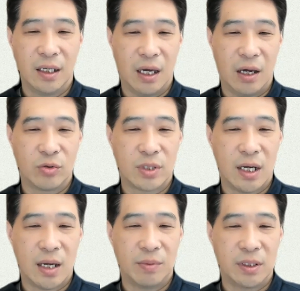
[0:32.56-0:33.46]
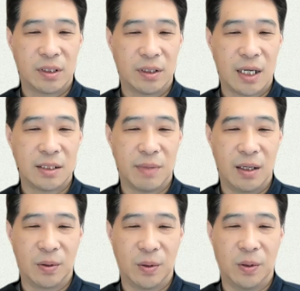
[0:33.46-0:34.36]
예루살렘을 떠나지
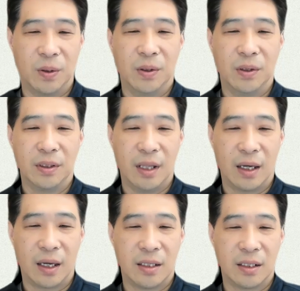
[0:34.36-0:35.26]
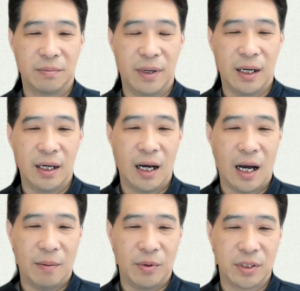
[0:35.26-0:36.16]
말고 내게 들은 바
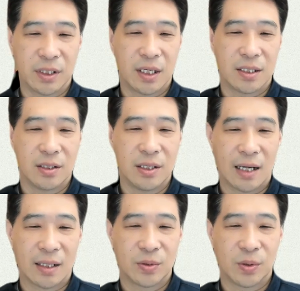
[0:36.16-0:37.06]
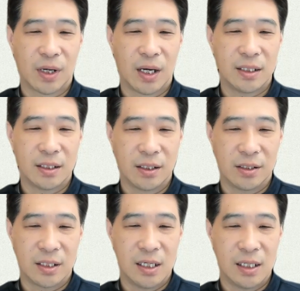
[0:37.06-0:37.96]
아버지께서 약속하신
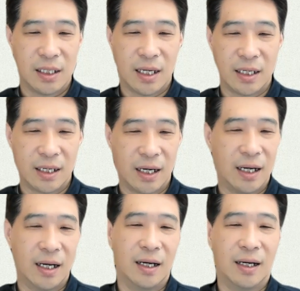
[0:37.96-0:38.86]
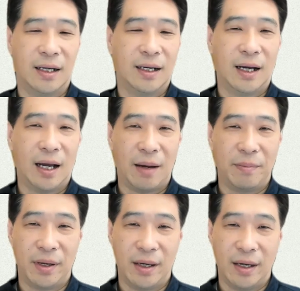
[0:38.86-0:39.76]
것을 기다리라.
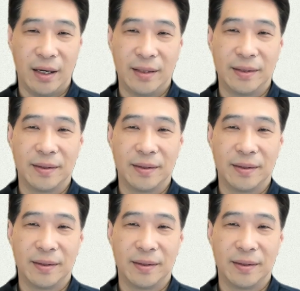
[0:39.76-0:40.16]
아멘.